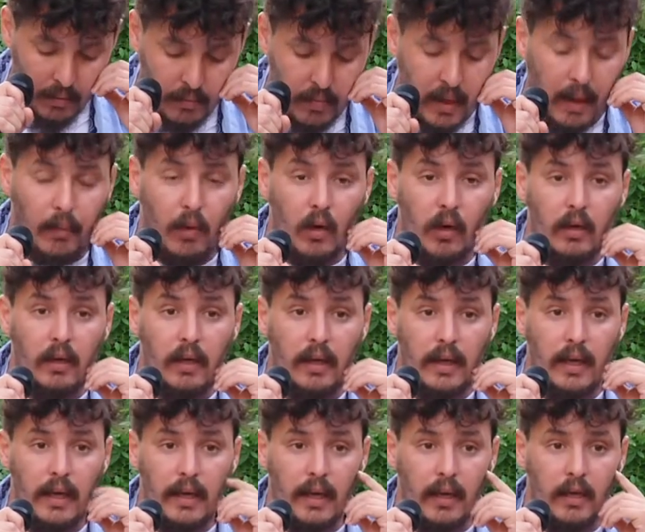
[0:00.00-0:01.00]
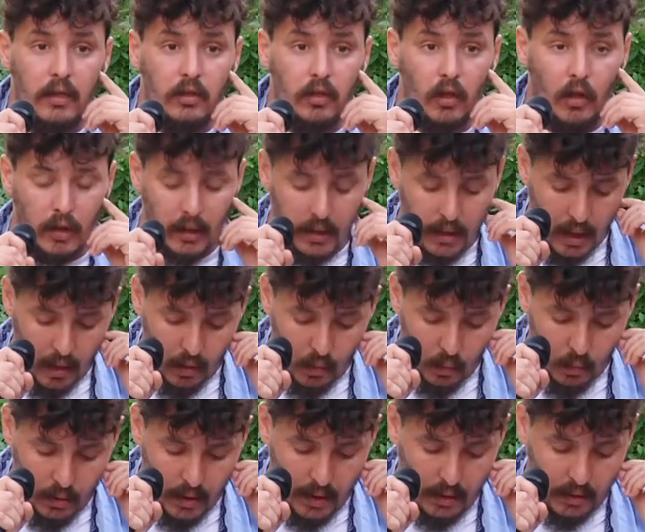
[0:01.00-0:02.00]
Mi amor cree que el sol y la
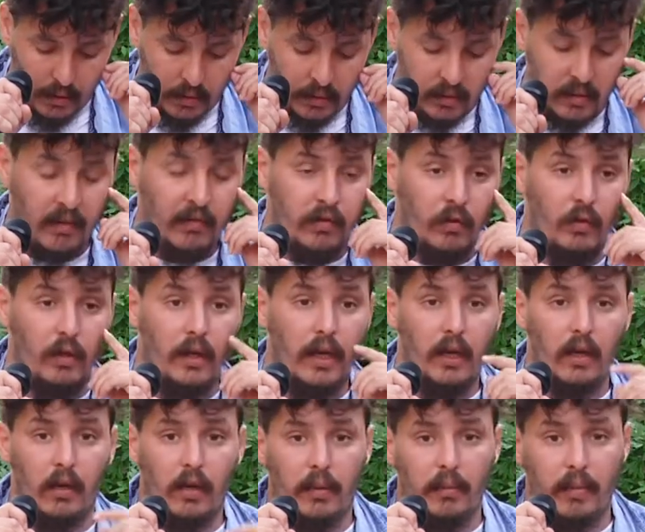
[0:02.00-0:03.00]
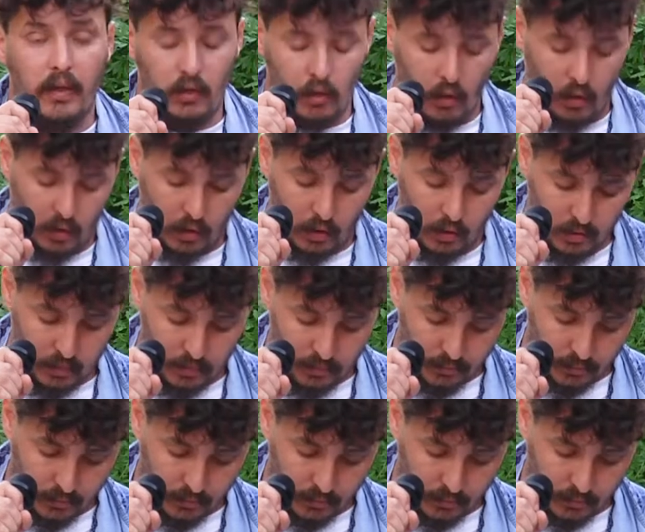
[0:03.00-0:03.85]
luna se fundieron en mis ojos.